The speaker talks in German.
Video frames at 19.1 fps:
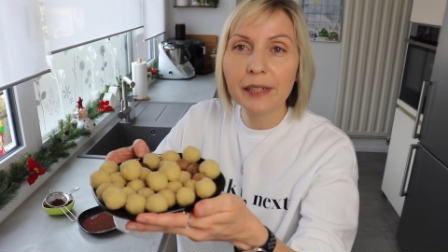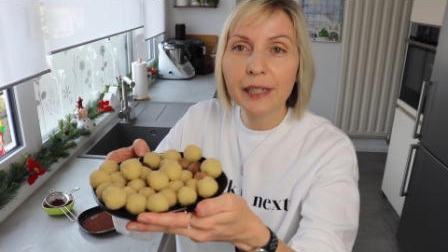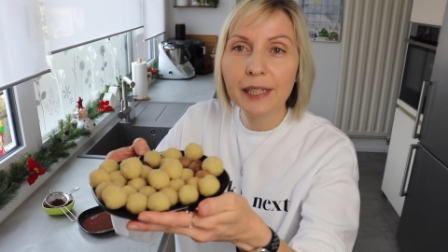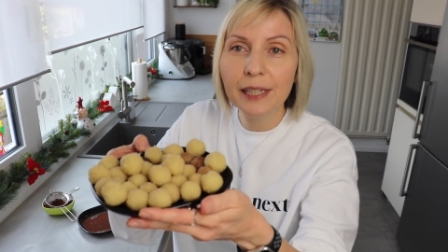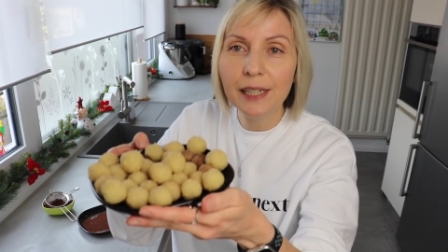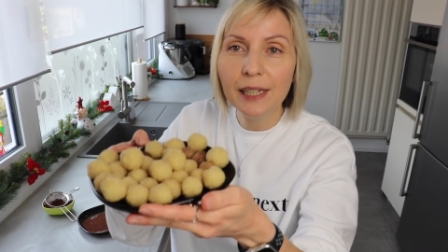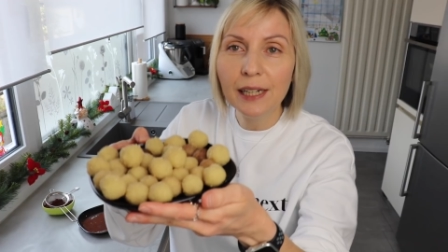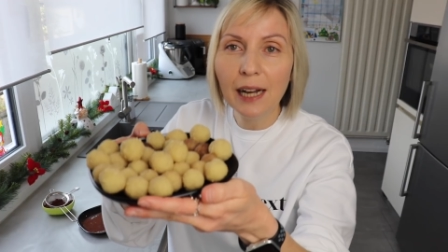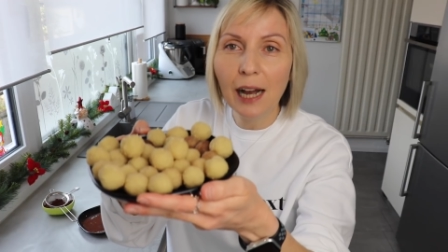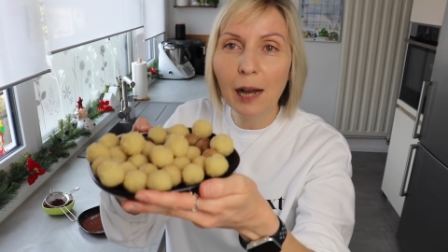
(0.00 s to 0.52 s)

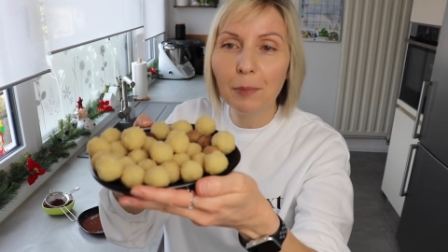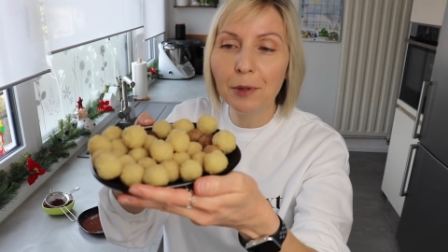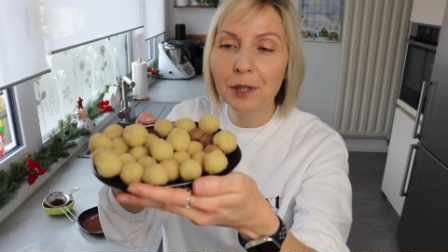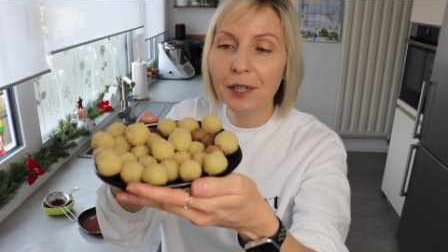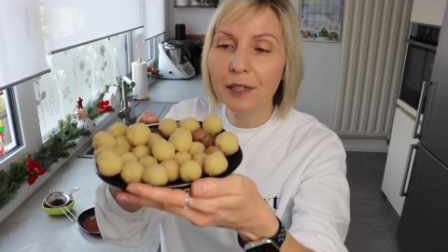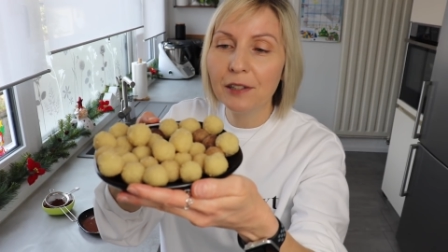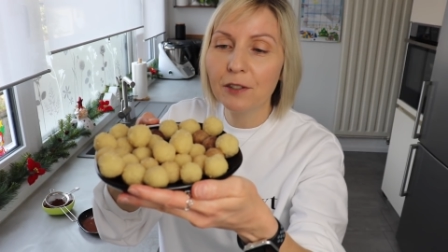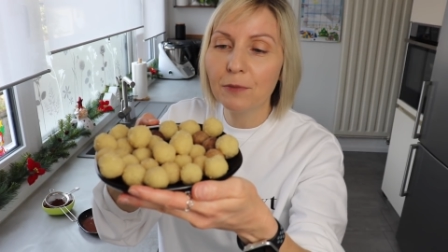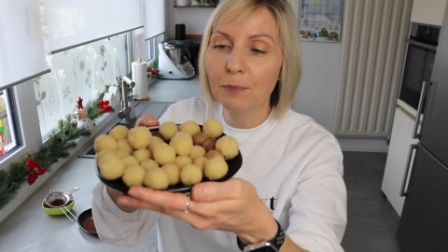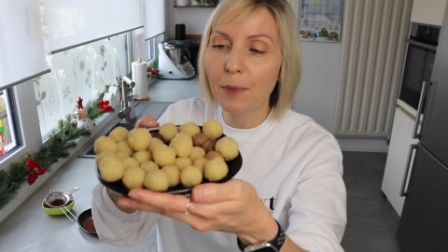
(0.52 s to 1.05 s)
hier habe ich
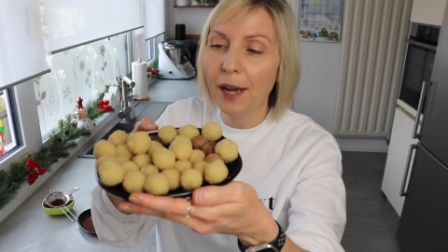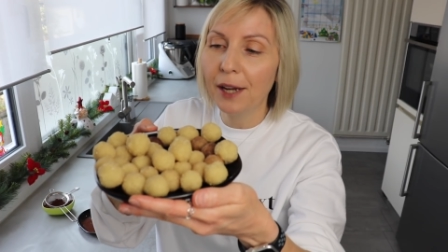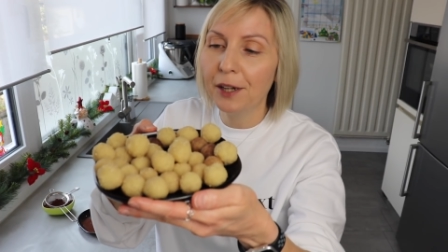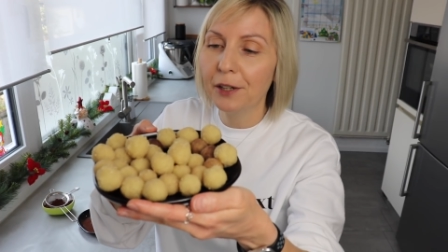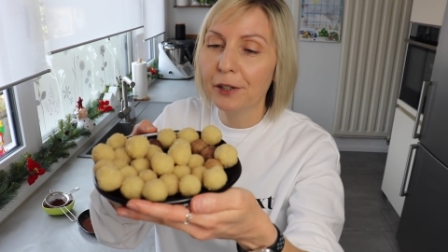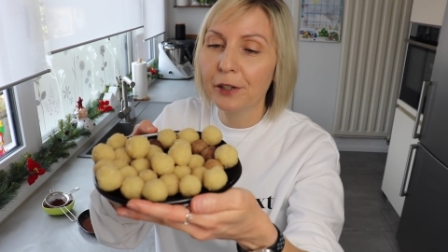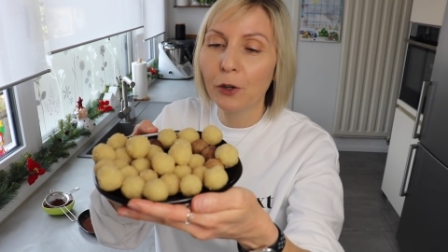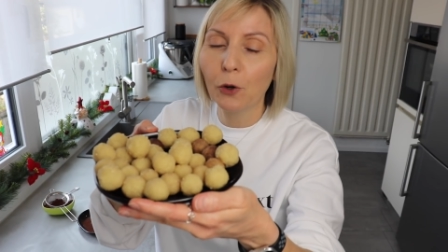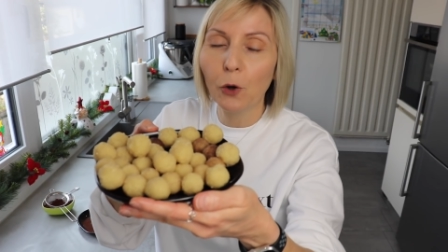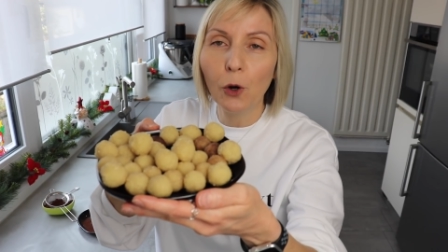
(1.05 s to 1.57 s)
jetzt
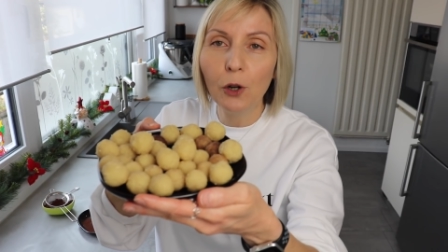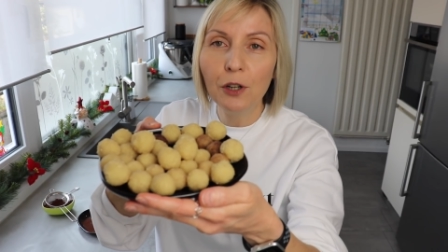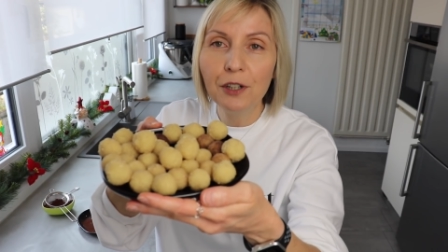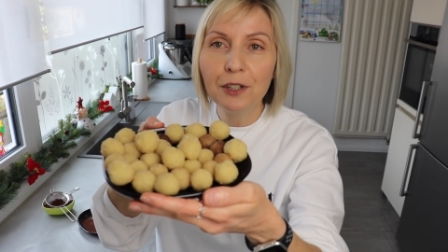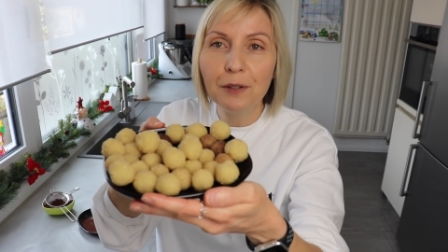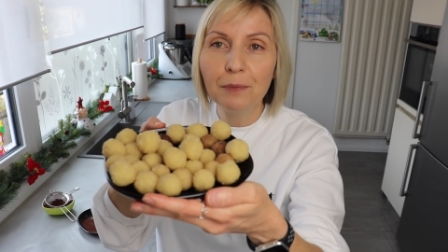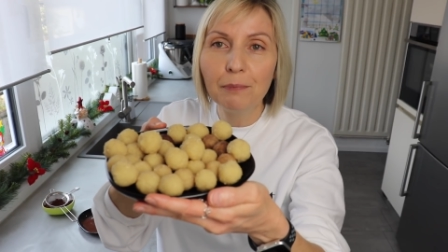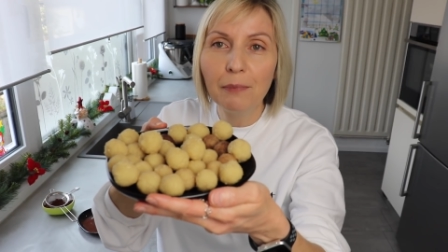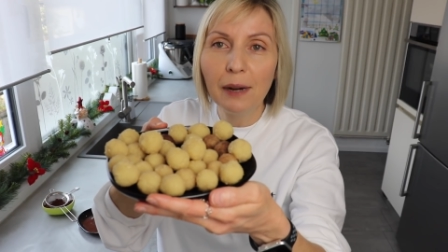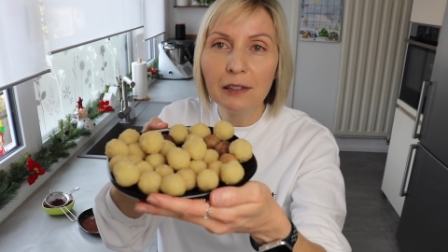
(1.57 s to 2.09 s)
meine
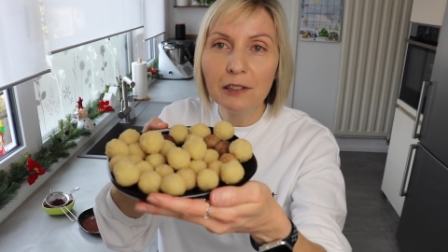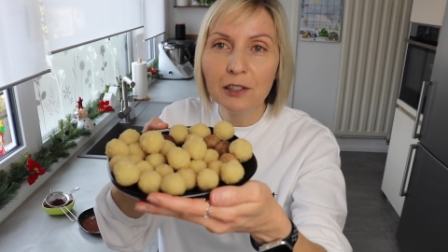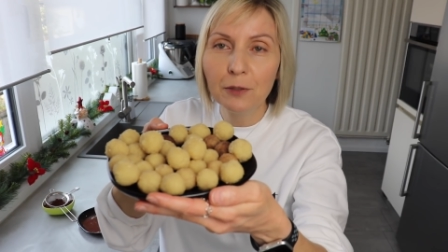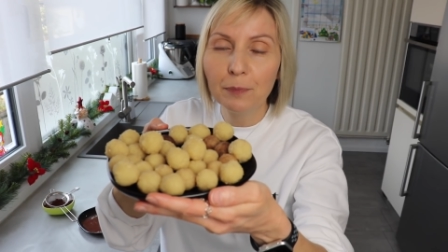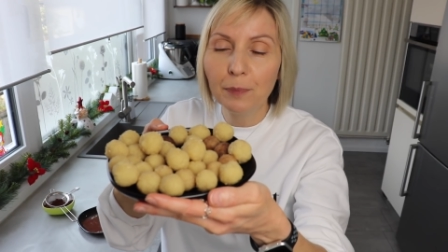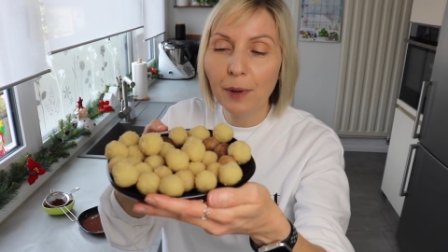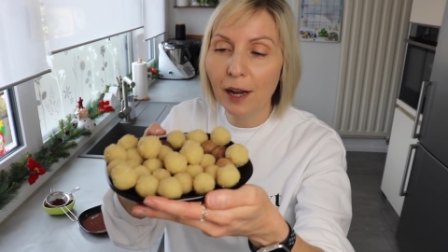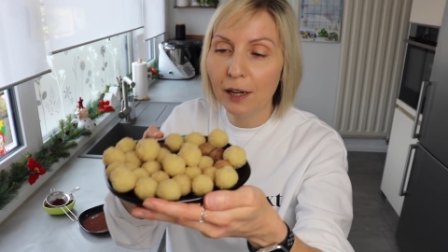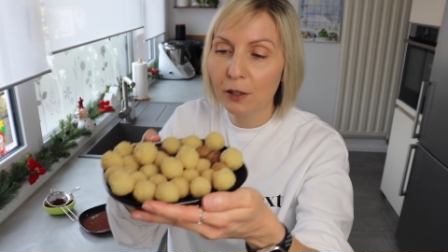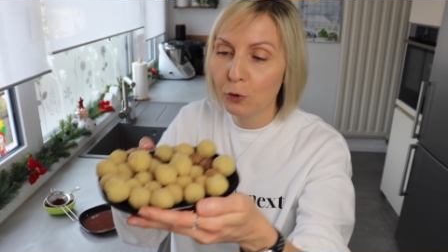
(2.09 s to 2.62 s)
gerollten
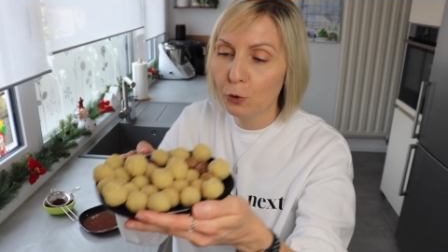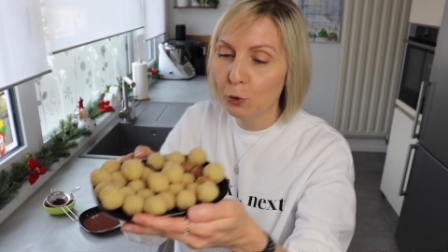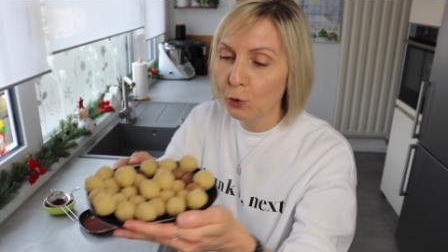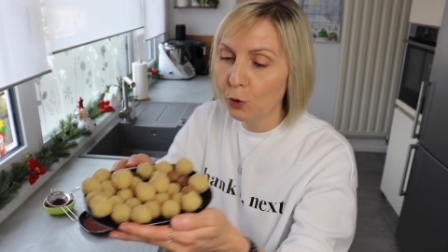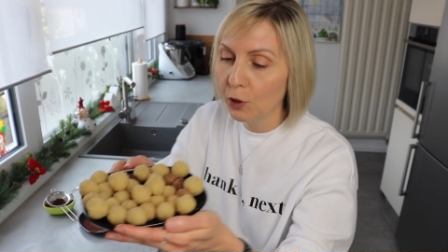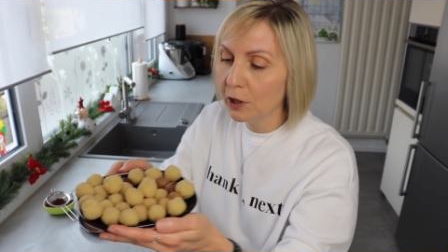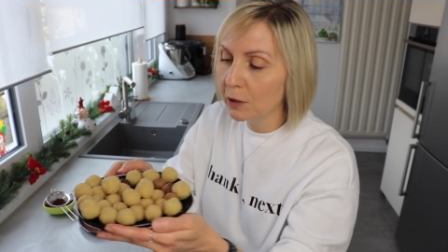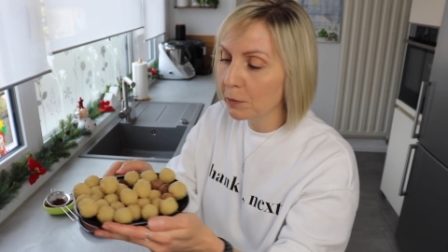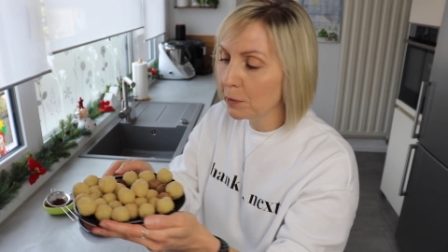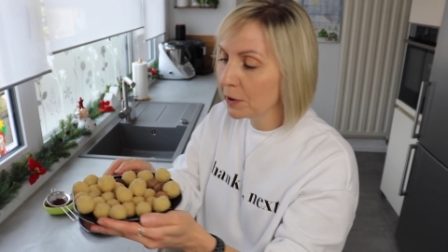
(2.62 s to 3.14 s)
Marzipankugeln,